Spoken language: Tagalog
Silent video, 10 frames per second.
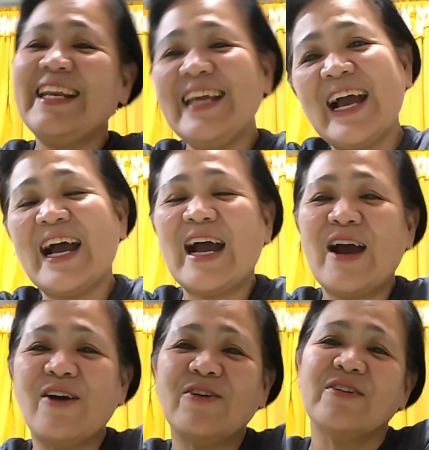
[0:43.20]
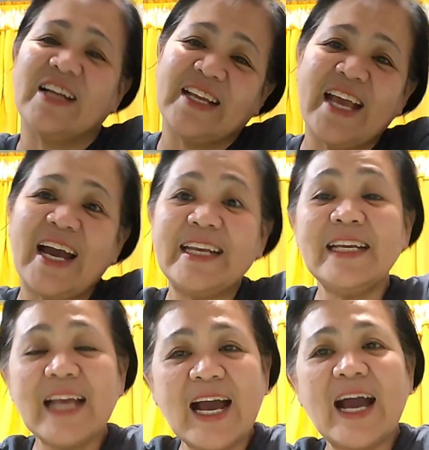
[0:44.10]
Anyhow,
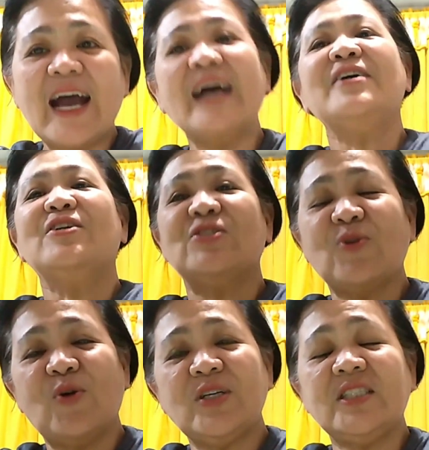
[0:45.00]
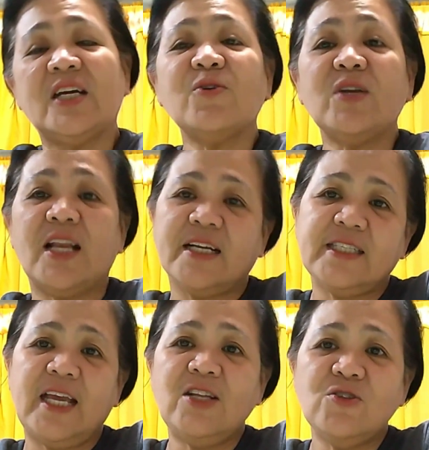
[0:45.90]
nangyari na. So, i-share ko na lang
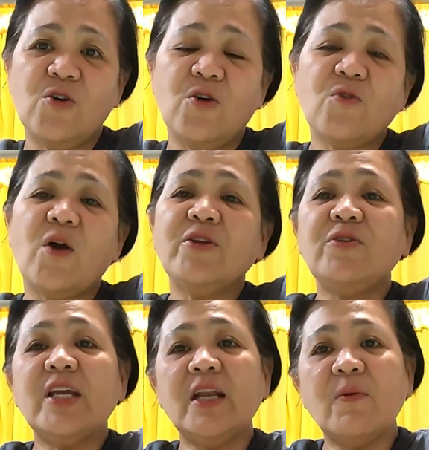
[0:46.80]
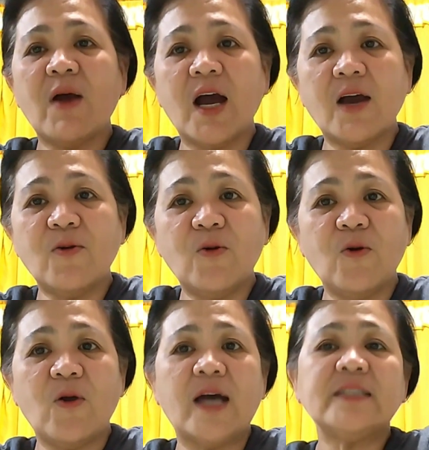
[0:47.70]
sa inyo kung ano yung ginawa
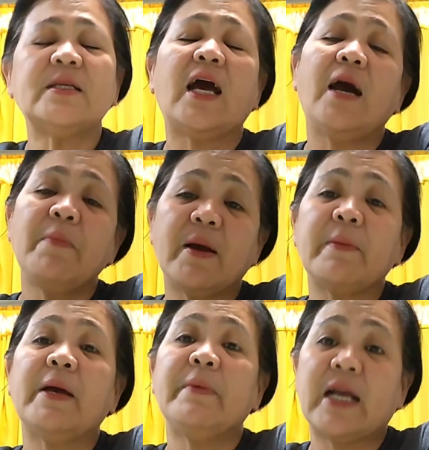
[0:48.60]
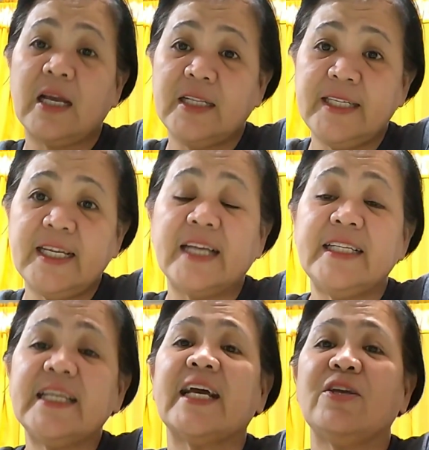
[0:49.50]
ko at saka magka-idea
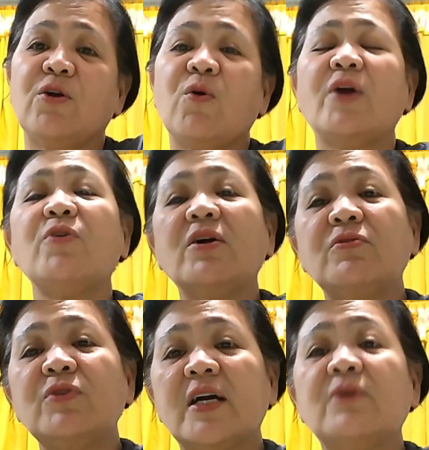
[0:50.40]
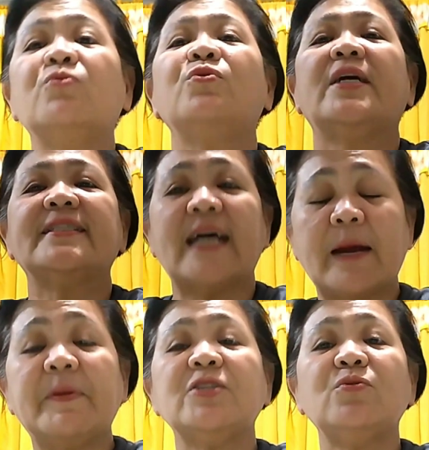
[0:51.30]
din kayo kung ano ang unang-unang
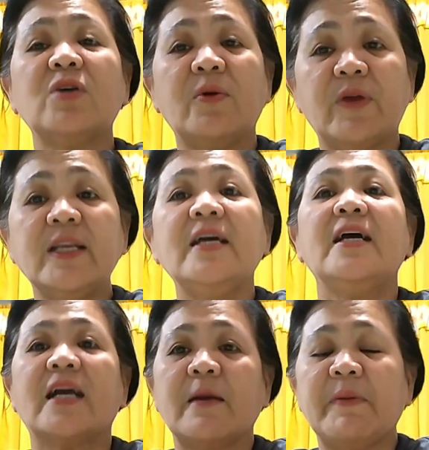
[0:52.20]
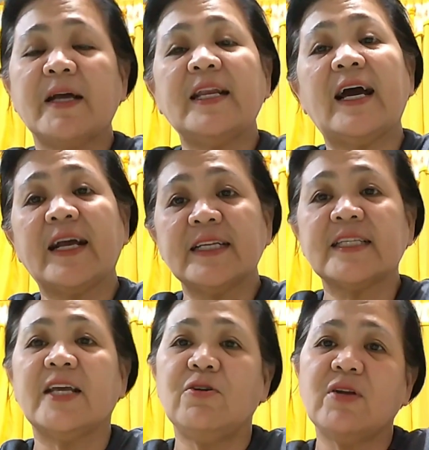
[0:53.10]
dapat yung gawin kapag
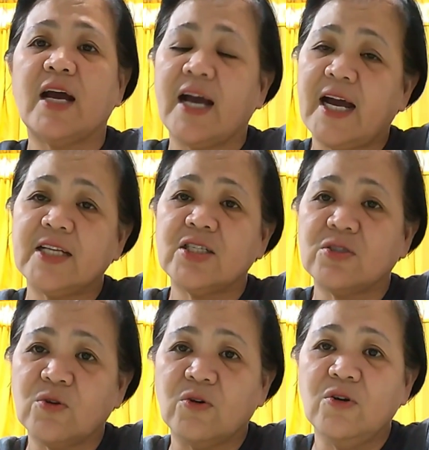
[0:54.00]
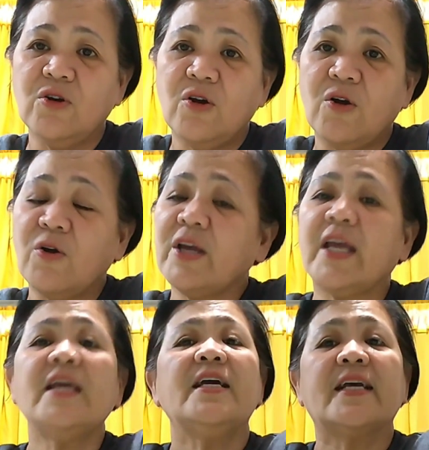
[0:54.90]
nakagat kayo ng aso.
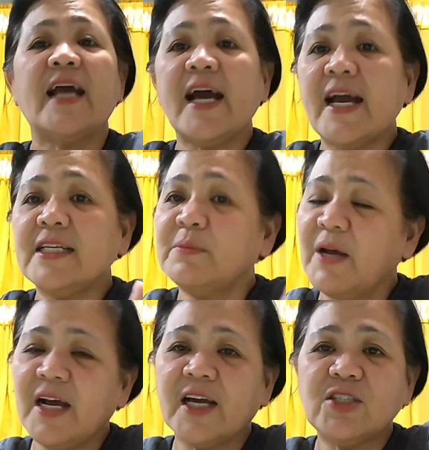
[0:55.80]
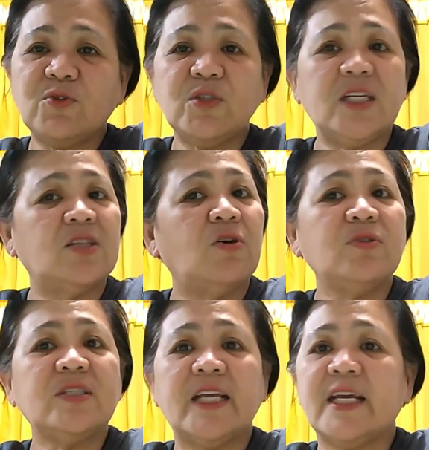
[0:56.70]
Okay? Guys, mga kachusi,
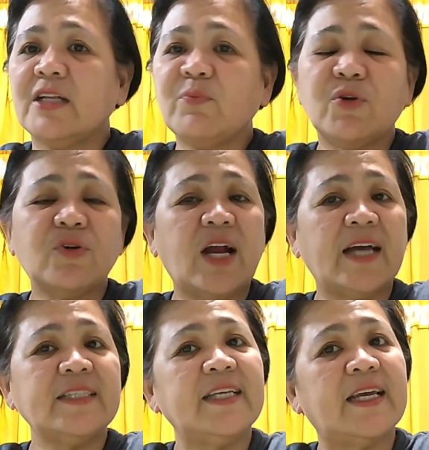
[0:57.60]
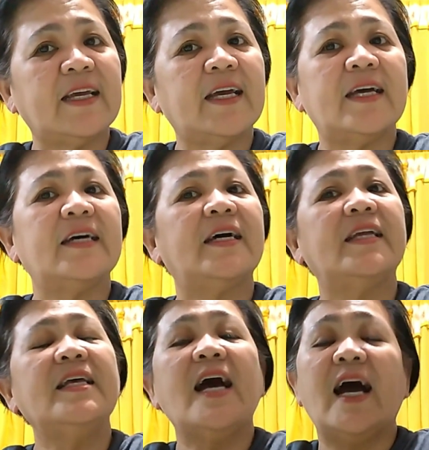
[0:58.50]
don't take it for granted.